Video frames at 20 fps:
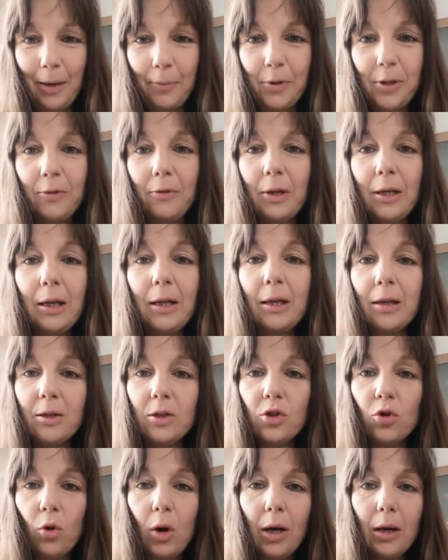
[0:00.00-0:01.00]
Ich habe sie wirklich
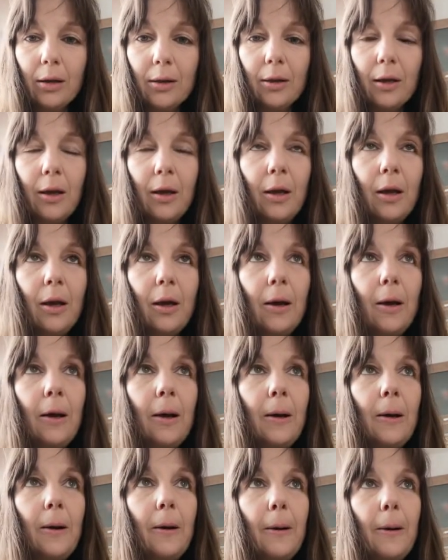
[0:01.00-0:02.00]
entsorgt,
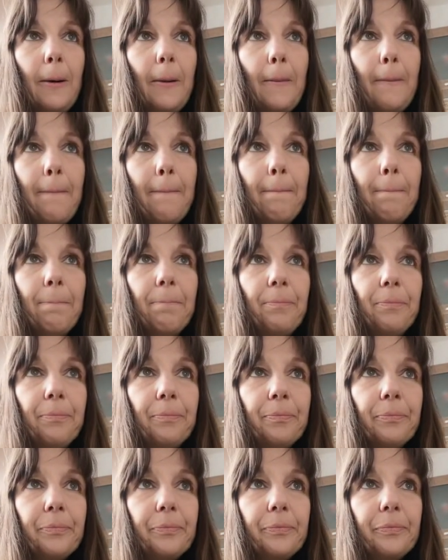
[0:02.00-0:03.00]
ähm,
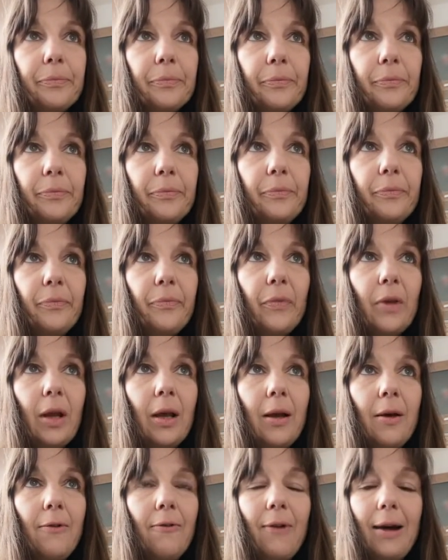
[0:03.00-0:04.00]

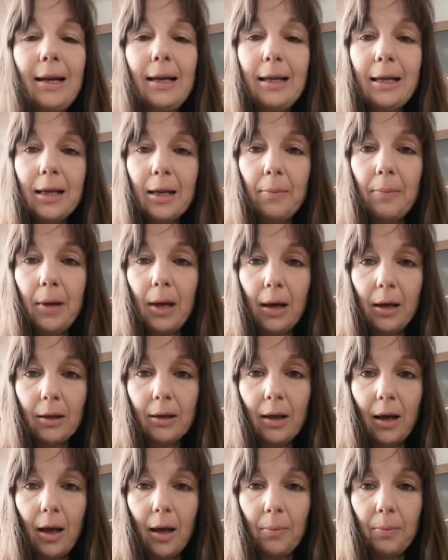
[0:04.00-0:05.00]
weil ich
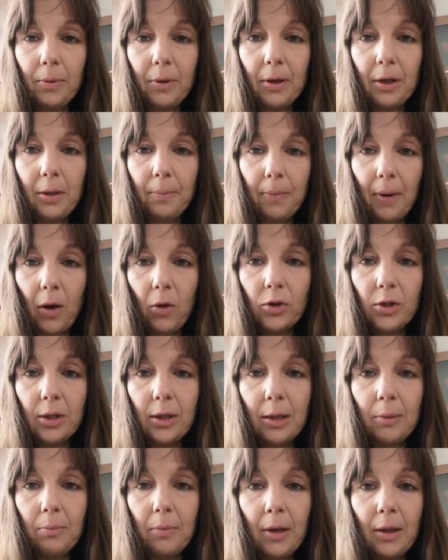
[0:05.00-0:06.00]
gemerkt habe, ich brauche sie
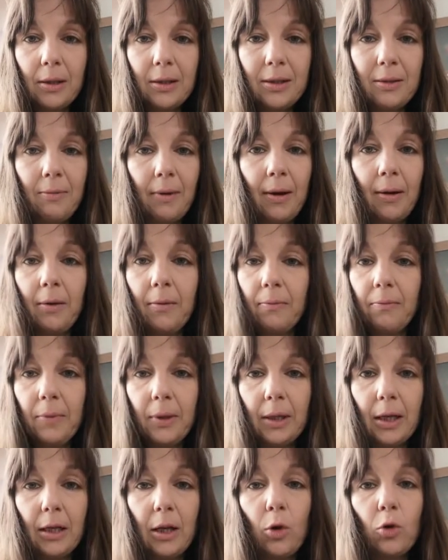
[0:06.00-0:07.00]
nicht mehr. Sie war
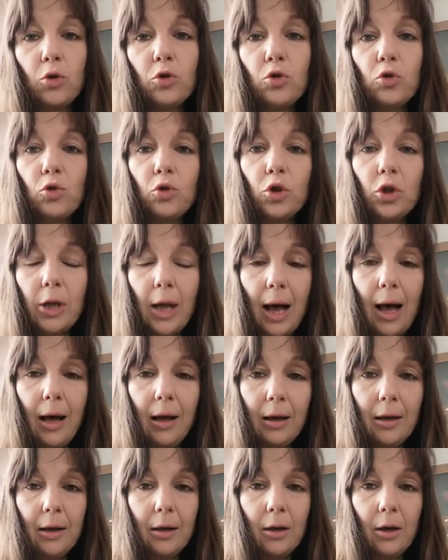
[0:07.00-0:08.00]
mir dann auch zu
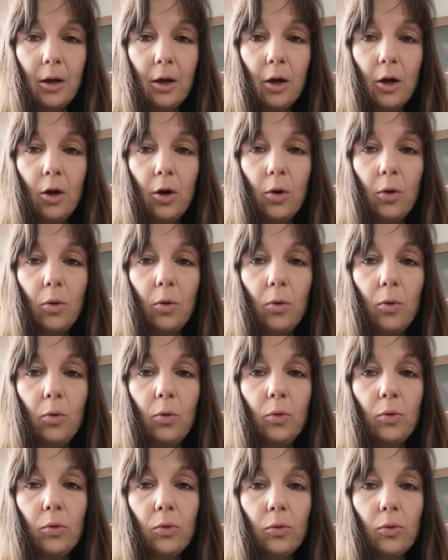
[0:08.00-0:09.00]
stark
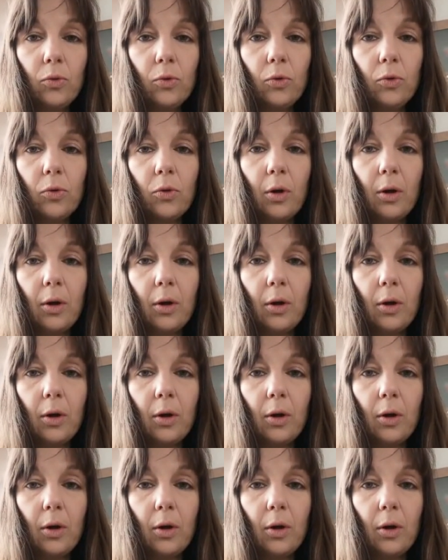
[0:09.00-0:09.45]
und